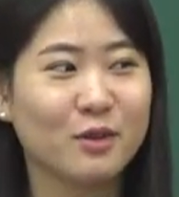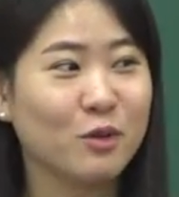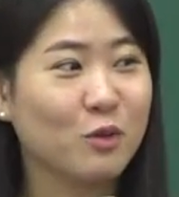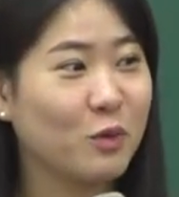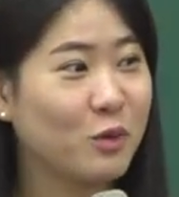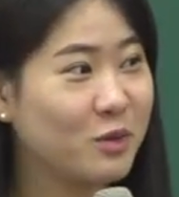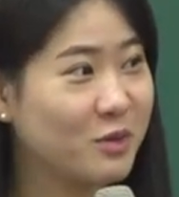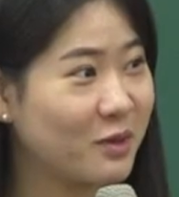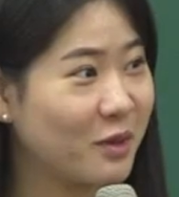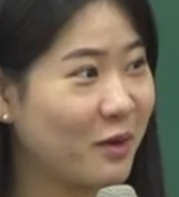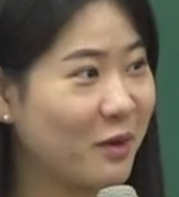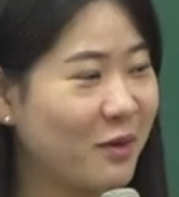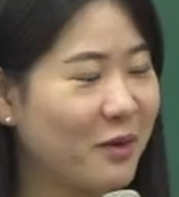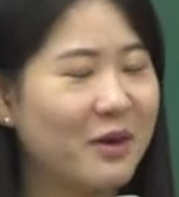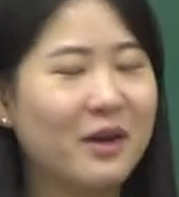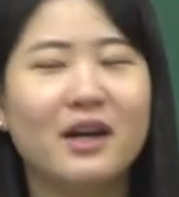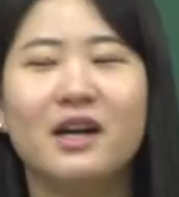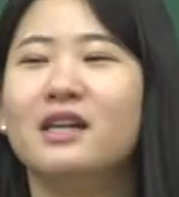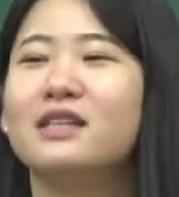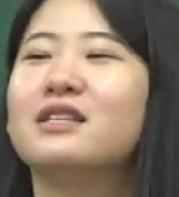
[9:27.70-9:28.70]
저도 있어요
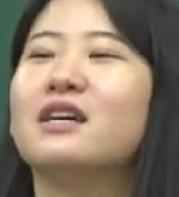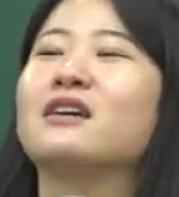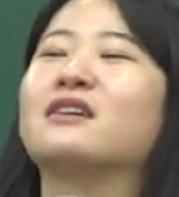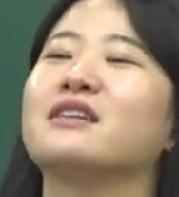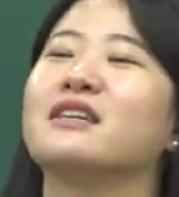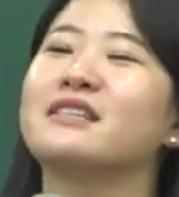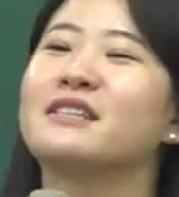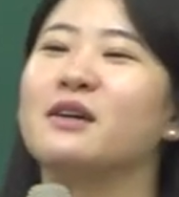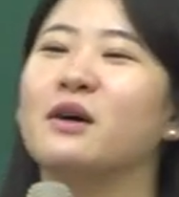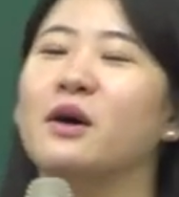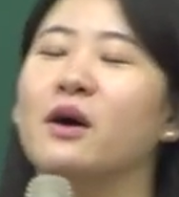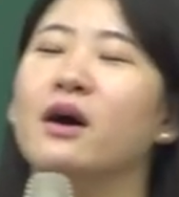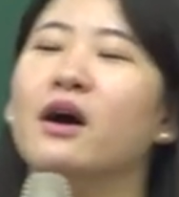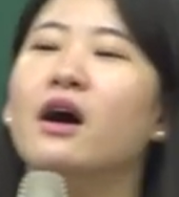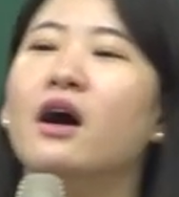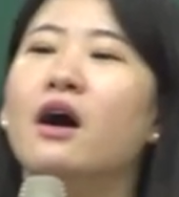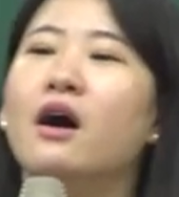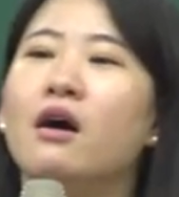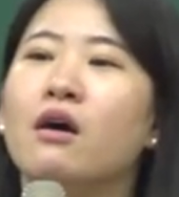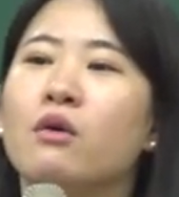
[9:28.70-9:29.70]
자 그래서
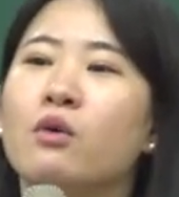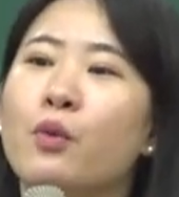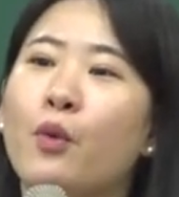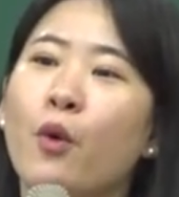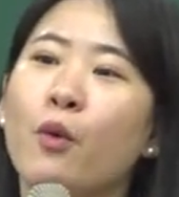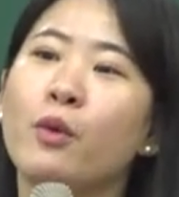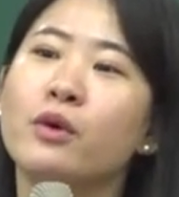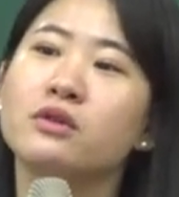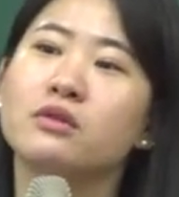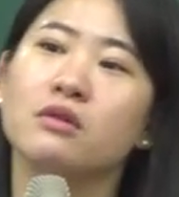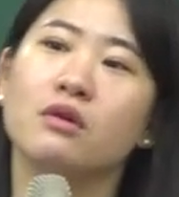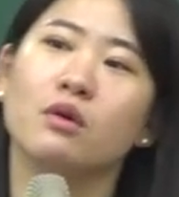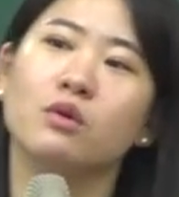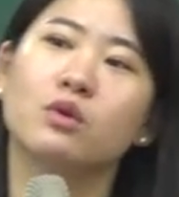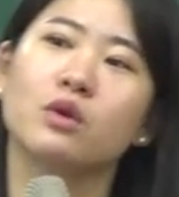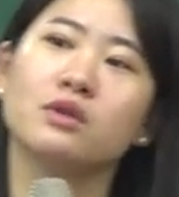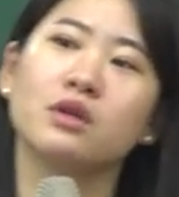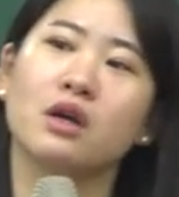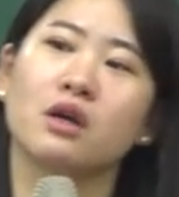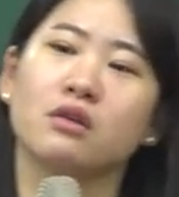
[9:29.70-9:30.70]
그 보면서
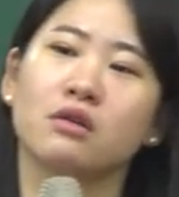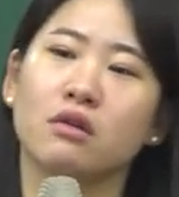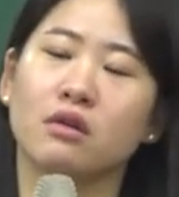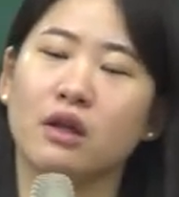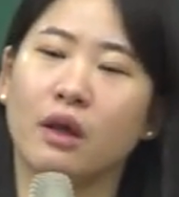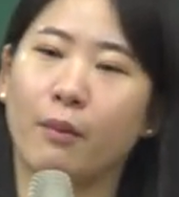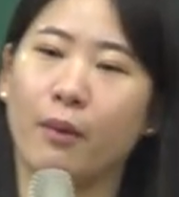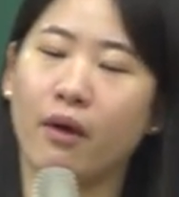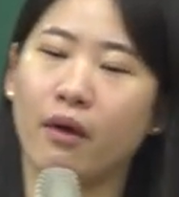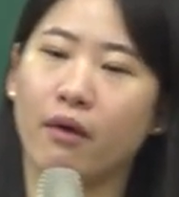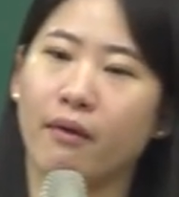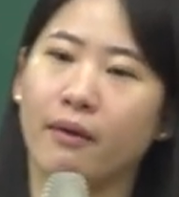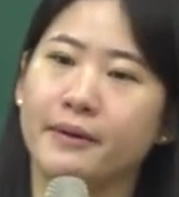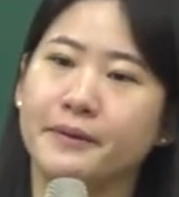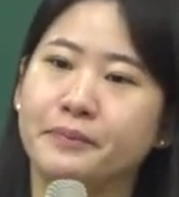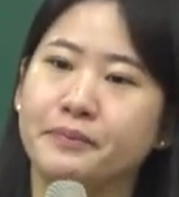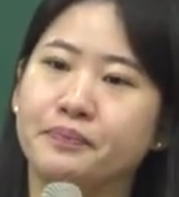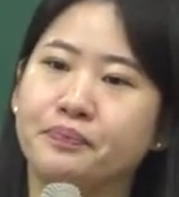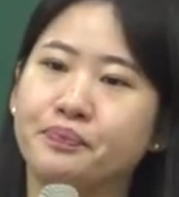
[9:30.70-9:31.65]
어떤 생각이 들었냐면